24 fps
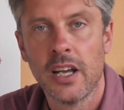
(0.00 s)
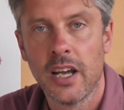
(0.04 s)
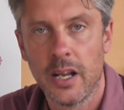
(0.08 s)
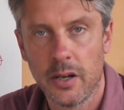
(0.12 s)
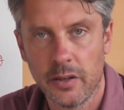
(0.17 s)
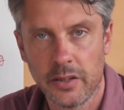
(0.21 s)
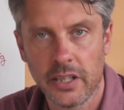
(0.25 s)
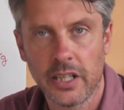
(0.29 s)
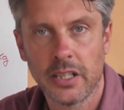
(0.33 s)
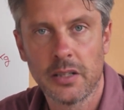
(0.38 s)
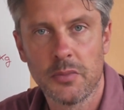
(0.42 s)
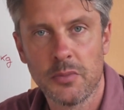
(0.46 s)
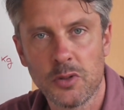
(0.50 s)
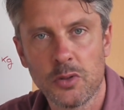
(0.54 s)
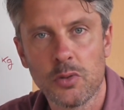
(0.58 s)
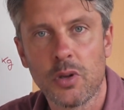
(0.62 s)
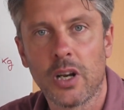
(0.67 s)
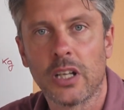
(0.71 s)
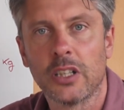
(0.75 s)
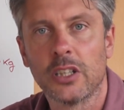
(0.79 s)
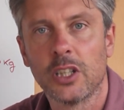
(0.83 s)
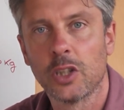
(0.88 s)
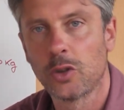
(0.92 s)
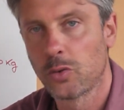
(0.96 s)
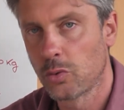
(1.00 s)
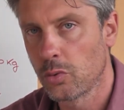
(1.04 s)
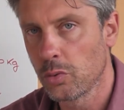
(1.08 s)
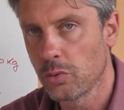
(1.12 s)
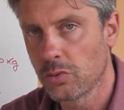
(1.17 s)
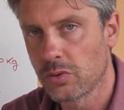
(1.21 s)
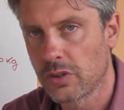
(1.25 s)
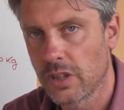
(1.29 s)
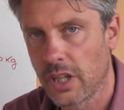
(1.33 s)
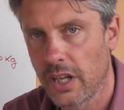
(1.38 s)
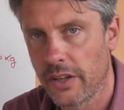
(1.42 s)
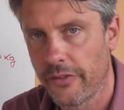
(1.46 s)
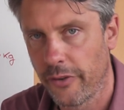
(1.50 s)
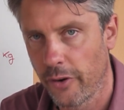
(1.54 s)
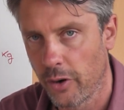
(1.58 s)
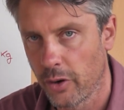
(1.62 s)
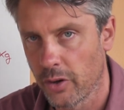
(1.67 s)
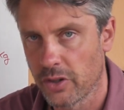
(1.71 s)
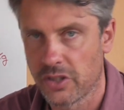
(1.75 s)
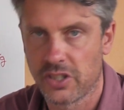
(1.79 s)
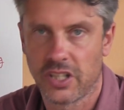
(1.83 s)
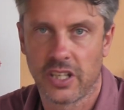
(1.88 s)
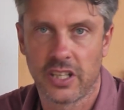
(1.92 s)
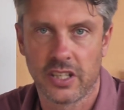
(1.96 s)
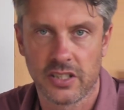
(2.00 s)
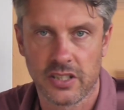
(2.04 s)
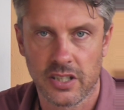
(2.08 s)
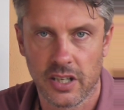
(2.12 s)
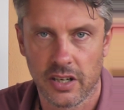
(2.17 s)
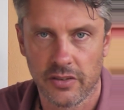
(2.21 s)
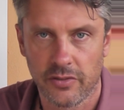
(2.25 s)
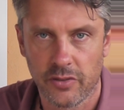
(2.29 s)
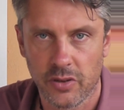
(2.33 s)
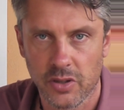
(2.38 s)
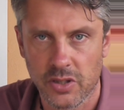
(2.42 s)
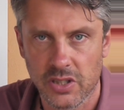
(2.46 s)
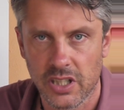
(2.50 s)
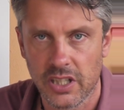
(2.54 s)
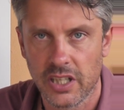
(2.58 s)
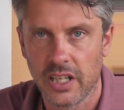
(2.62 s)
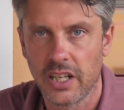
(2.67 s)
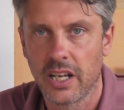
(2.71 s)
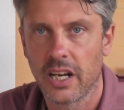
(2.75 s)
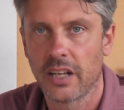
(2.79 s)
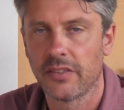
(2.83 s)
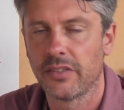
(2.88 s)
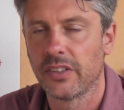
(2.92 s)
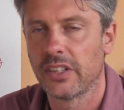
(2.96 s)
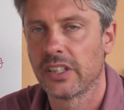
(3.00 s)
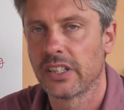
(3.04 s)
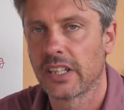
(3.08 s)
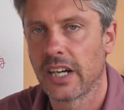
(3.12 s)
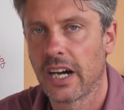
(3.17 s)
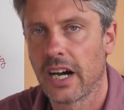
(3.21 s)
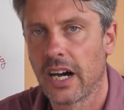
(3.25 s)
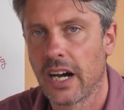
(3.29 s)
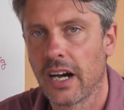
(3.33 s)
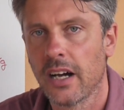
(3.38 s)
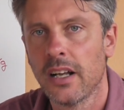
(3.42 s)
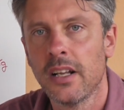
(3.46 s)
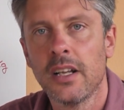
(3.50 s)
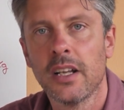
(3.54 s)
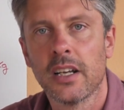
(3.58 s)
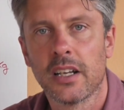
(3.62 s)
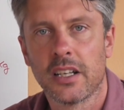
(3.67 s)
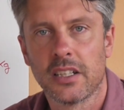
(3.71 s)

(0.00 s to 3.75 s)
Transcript: e l'unità di misura di tutte le forze, che sia la forza di gravità,